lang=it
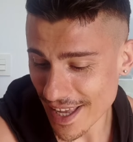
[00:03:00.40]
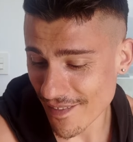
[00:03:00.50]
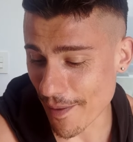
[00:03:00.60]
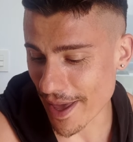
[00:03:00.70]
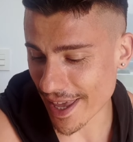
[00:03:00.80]

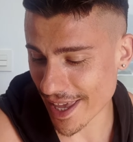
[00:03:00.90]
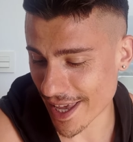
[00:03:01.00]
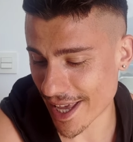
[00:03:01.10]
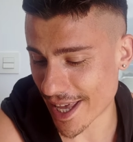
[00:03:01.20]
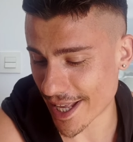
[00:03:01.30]
Vabbè,
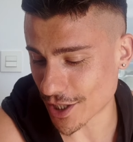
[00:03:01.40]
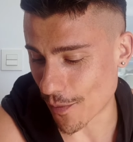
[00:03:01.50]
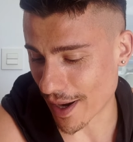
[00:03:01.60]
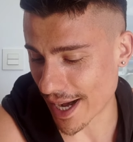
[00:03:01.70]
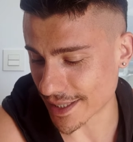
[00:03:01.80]
e,
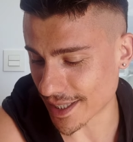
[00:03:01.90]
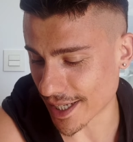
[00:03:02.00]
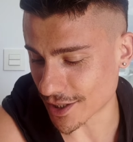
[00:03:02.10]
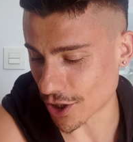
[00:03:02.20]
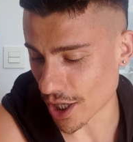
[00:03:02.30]
insomma, classica
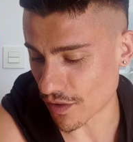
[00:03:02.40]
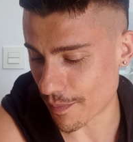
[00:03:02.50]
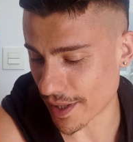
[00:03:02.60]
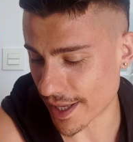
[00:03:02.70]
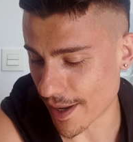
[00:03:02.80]
storia dove
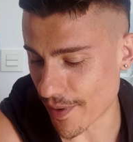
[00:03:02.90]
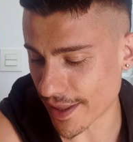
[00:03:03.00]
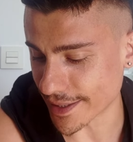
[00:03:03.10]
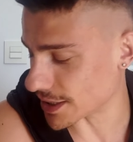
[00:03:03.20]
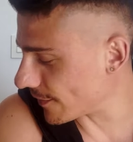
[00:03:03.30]

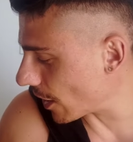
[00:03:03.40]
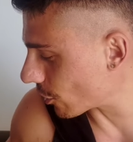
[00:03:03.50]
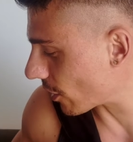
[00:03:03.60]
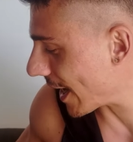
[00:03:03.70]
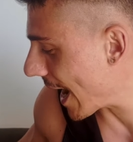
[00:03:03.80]
praticamente si vanno a
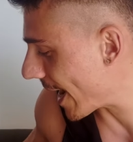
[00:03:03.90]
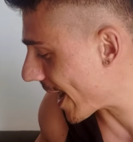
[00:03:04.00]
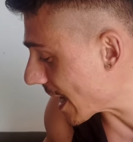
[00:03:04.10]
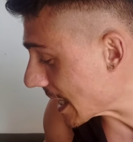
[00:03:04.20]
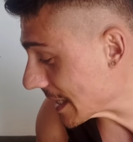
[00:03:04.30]
toccare
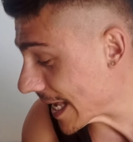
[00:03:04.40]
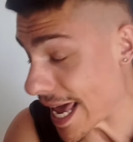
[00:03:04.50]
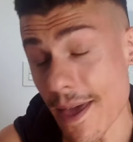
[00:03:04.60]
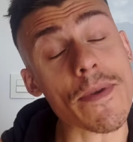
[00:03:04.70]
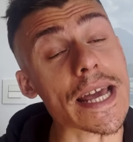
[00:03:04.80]
i
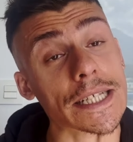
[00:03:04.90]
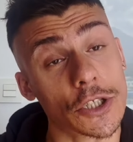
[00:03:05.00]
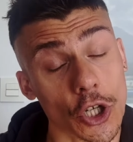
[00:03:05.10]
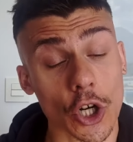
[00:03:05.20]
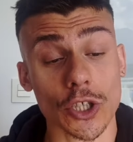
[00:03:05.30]
temi che
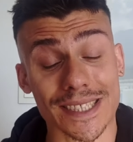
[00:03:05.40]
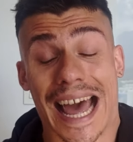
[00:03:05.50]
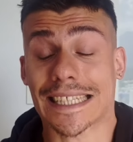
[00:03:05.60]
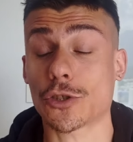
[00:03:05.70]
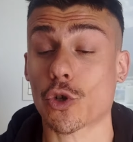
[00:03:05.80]
sono
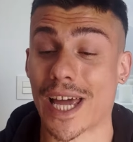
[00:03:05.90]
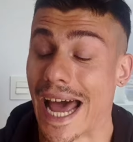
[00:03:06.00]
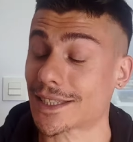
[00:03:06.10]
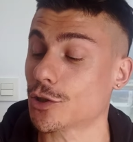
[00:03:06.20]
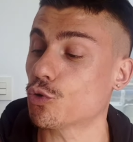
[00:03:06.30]
stati
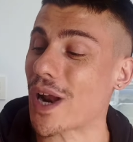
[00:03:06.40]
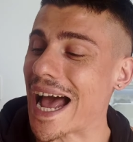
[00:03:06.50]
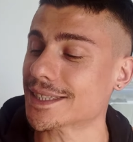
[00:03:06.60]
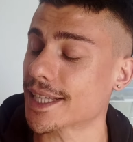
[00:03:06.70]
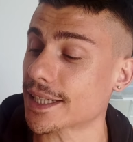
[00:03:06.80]
toccati
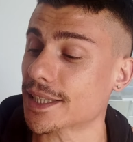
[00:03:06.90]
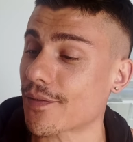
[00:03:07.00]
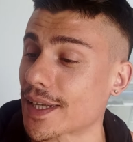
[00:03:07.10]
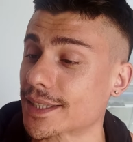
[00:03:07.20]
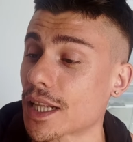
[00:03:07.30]
durante
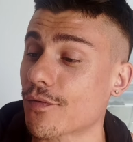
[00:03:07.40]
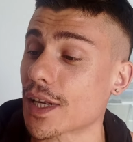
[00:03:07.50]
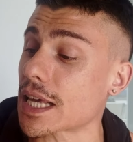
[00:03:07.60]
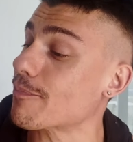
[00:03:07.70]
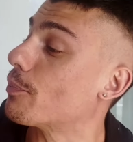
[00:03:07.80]
l'intervista di
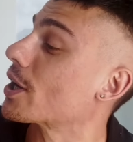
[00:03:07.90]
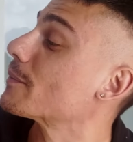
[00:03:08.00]
Filippo, che